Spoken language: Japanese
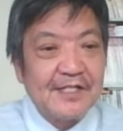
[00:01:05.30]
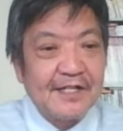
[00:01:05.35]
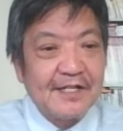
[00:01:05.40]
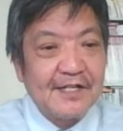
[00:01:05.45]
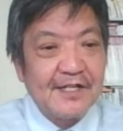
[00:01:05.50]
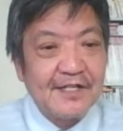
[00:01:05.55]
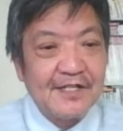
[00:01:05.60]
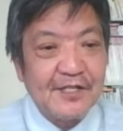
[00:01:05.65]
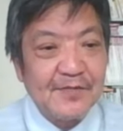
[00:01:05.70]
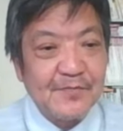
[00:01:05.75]
産
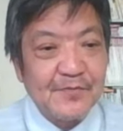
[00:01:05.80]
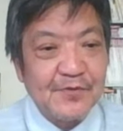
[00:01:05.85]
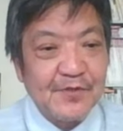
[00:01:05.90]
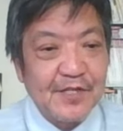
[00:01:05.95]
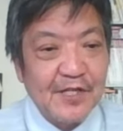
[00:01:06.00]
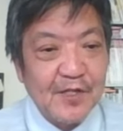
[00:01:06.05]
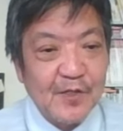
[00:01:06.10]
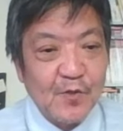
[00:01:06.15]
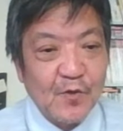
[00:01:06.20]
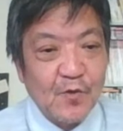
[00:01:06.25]
経新聞
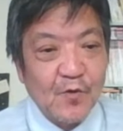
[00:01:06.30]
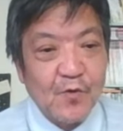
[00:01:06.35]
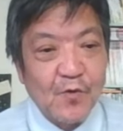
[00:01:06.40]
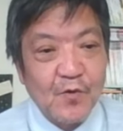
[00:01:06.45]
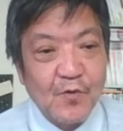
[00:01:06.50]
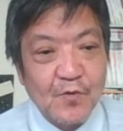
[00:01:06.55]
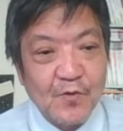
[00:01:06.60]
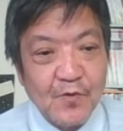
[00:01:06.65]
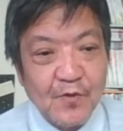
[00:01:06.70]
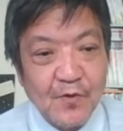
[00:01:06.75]
昨
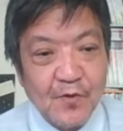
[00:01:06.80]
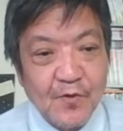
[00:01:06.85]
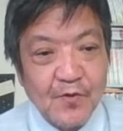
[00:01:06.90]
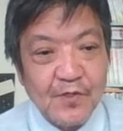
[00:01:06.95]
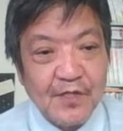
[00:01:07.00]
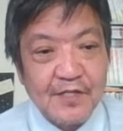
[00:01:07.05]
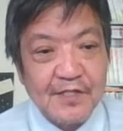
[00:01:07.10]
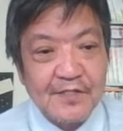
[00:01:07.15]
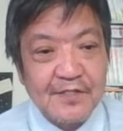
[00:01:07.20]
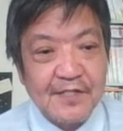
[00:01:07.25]
日
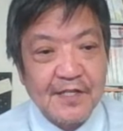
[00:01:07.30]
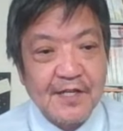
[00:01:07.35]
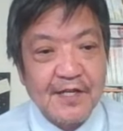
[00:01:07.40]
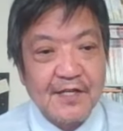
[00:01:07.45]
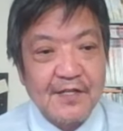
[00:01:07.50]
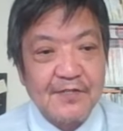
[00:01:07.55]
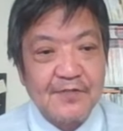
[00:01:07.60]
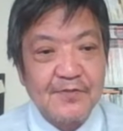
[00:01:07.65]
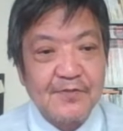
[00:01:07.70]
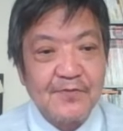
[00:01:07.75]
のですね
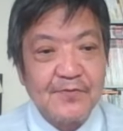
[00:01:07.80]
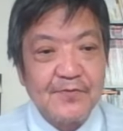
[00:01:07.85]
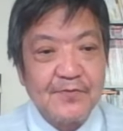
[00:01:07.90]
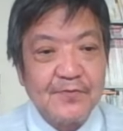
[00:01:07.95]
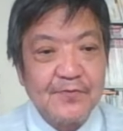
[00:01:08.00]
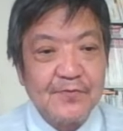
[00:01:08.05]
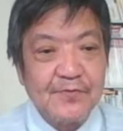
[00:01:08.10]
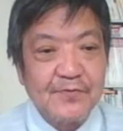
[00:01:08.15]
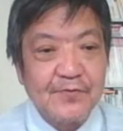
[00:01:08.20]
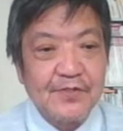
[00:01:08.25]

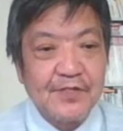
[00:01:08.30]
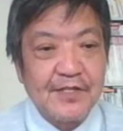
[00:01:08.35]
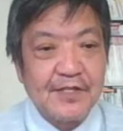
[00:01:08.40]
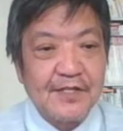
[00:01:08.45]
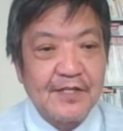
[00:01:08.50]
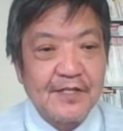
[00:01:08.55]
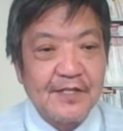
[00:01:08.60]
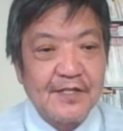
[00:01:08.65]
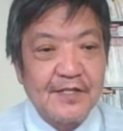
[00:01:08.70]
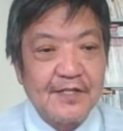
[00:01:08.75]
19時
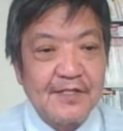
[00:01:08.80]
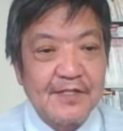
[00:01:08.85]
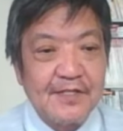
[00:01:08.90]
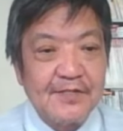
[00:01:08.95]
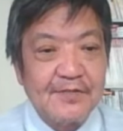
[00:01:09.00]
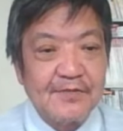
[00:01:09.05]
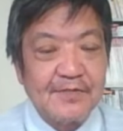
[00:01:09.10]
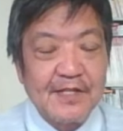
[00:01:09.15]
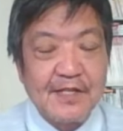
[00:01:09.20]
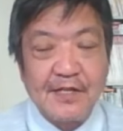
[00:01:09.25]

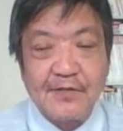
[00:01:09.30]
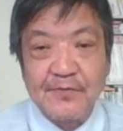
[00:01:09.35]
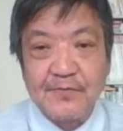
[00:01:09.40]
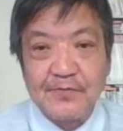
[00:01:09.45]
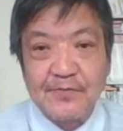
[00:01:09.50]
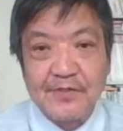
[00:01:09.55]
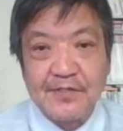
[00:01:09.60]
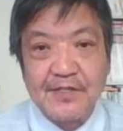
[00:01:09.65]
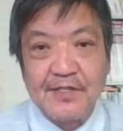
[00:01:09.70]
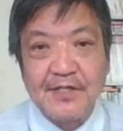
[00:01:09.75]
27
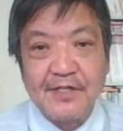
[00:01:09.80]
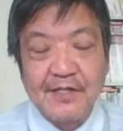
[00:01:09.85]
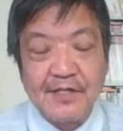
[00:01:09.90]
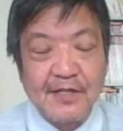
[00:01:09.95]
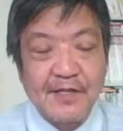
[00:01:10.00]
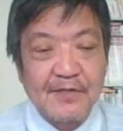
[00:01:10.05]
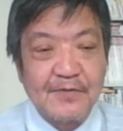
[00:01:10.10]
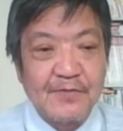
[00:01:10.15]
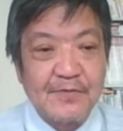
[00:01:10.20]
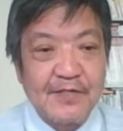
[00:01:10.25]
分に出
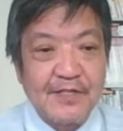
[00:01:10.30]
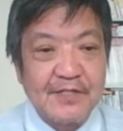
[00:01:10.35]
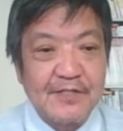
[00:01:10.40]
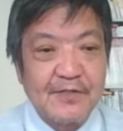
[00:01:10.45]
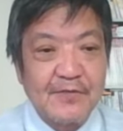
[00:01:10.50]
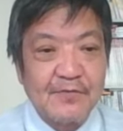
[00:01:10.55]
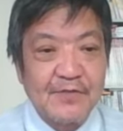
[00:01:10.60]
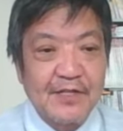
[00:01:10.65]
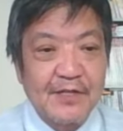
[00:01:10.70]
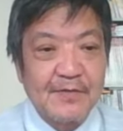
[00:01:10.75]
ている記事
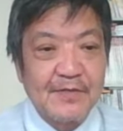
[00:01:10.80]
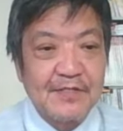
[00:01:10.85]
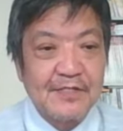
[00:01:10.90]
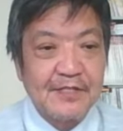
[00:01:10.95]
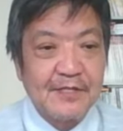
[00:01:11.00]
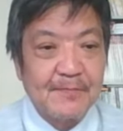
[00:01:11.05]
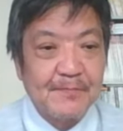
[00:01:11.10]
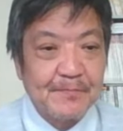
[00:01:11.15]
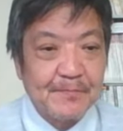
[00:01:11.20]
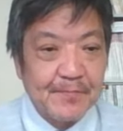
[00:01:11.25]
でございまし
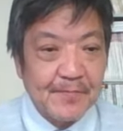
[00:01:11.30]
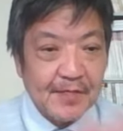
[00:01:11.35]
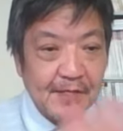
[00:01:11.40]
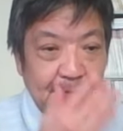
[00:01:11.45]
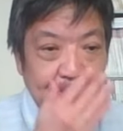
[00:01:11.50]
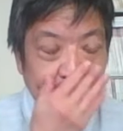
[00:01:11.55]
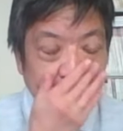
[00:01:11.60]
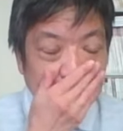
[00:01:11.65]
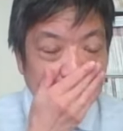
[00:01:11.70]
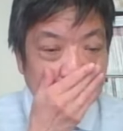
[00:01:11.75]
て
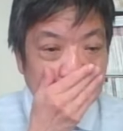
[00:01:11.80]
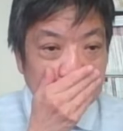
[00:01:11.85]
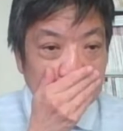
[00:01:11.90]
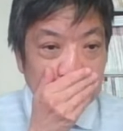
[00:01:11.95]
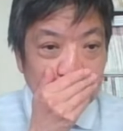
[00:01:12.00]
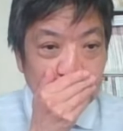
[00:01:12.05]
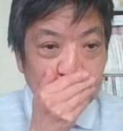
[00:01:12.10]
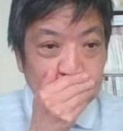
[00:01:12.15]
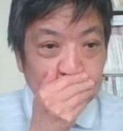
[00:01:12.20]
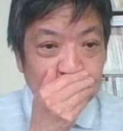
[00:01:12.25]

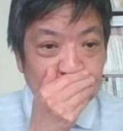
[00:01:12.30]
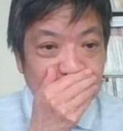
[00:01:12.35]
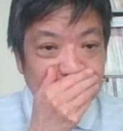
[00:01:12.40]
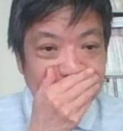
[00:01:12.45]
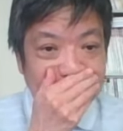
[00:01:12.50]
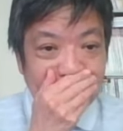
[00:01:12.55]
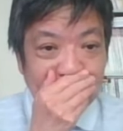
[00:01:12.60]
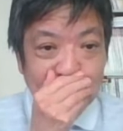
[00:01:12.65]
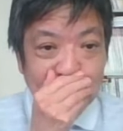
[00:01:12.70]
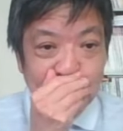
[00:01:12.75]
普通
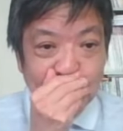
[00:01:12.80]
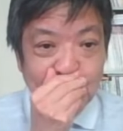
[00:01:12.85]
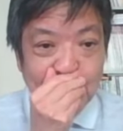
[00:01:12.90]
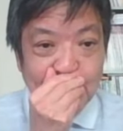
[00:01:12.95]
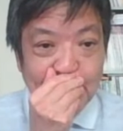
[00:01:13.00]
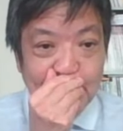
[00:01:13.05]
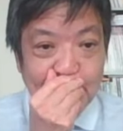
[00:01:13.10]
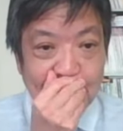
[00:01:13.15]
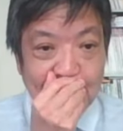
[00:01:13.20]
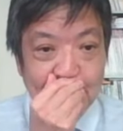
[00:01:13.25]
フリゲート
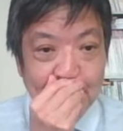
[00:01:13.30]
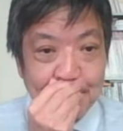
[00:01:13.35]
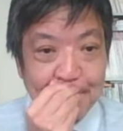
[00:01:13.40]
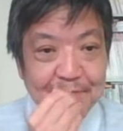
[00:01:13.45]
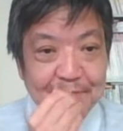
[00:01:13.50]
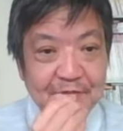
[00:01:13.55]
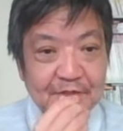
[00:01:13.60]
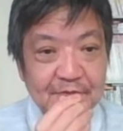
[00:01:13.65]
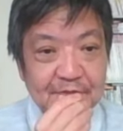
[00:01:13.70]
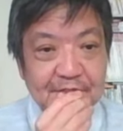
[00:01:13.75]
艦が
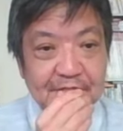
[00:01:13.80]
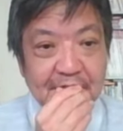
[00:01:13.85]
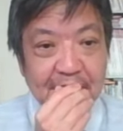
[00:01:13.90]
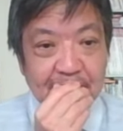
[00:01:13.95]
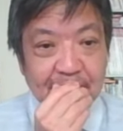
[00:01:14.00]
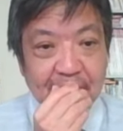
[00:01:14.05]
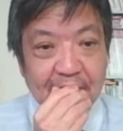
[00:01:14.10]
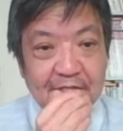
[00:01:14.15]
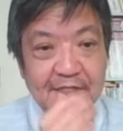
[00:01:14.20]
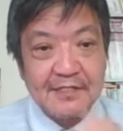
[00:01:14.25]

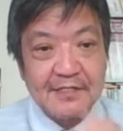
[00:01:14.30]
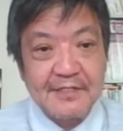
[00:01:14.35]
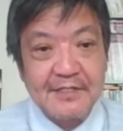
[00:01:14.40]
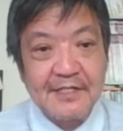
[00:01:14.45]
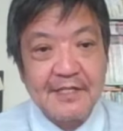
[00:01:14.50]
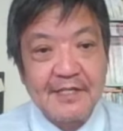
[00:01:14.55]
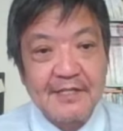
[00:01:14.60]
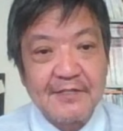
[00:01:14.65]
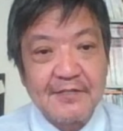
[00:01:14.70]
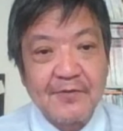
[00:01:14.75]
フリゲート艦です
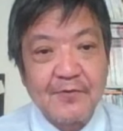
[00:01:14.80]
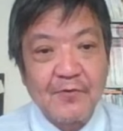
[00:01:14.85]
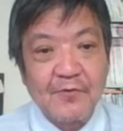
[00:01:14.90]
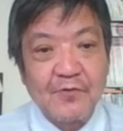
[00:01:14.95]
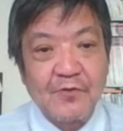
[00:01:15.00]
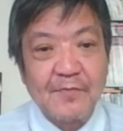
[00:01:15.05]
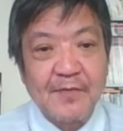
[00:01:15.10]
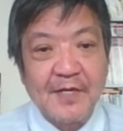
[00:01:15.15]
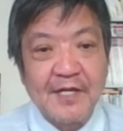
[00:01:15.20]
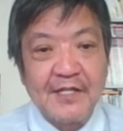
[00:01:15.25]
ね京
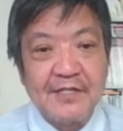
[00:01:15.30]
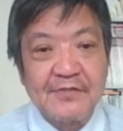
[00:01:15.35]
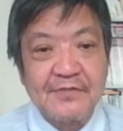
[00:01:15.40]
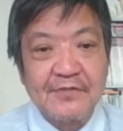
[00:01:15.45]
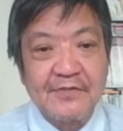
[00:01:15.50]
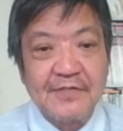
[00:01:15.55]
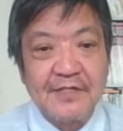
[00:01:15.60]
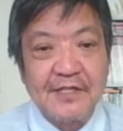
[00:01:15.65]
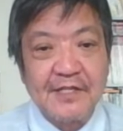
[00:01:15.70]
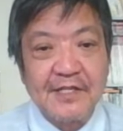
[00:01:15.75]
都舞
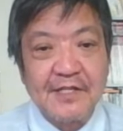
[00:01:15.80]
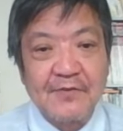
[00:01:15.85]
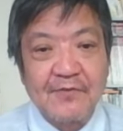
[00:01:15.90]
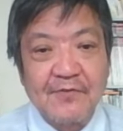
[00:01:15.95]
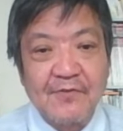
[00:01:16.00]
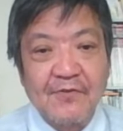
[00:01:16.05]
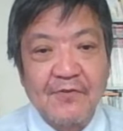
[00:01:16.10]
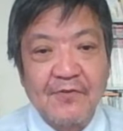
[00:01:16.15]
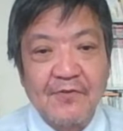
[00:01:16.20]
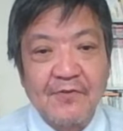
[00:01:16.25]
鶴に寄
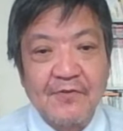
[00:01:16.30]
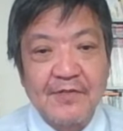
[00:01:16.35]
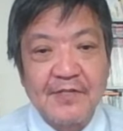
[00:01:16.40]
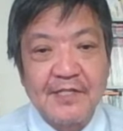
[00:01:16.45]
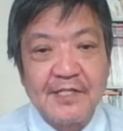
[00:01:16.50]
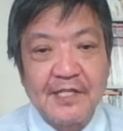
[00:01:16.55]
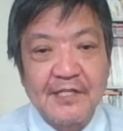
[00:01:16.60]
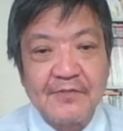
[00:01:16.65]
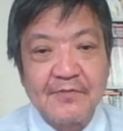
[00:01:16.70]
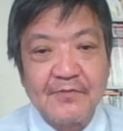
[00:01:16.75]
港
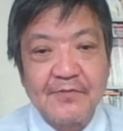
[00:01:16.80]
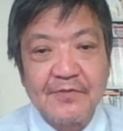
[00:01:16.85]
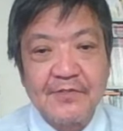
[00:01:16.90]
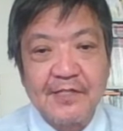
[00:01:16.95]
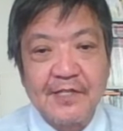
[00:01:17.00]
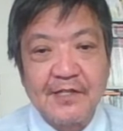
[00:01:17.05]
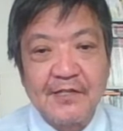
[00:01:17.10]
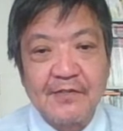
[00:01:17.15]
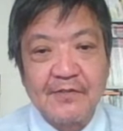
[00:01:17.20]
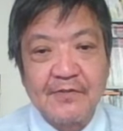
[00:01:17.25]
北朝
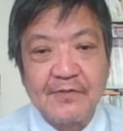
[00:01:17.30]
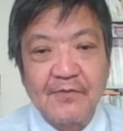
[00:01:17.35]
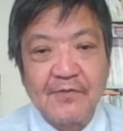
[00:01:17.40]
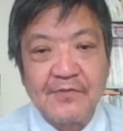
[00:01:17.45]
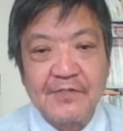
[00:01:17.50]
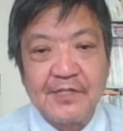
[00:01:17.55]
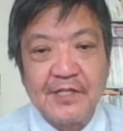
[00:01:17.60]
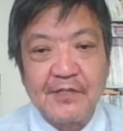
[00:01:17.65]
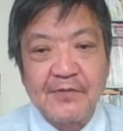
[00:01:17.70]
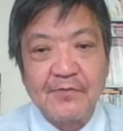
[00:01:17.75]
鮮
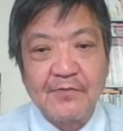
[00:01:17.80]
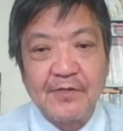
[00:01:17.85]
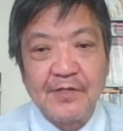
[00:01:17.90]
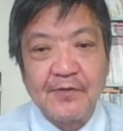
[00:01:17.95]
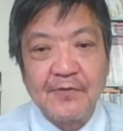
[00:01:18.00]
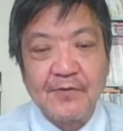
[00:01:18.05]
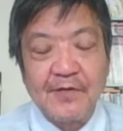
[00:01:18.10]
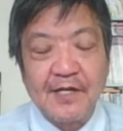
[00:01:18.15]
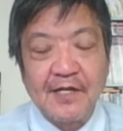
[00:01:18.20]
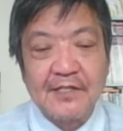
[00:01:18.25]
の背取
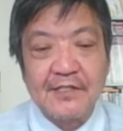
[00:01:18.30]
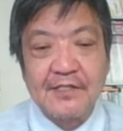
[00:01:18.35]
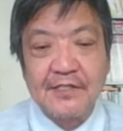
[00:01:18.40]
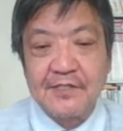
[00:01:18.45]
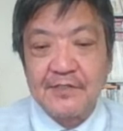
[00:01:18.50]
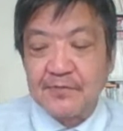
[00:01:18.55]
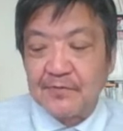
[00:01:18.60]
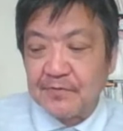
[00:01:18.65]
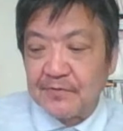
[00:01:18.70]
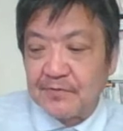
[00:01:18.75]
りを監
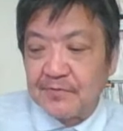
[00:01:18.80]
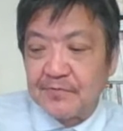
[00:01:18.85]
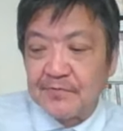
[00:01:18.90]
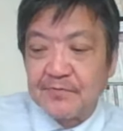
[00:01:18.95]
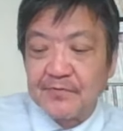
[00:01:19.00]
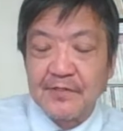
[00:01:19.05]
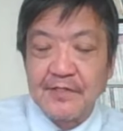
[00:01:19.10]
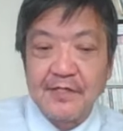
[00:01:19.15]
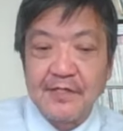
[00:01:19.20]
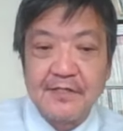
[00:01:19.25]
視という
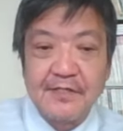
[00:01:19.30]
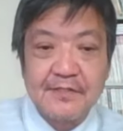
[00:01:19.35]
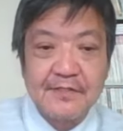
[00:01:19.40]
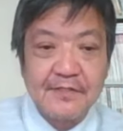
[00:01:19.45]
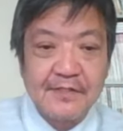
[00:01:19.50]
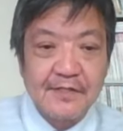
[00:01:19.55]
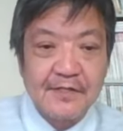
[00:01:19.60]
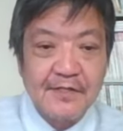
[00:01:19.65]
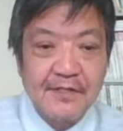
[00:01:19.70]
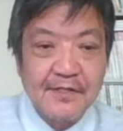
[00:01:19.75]
ことでですね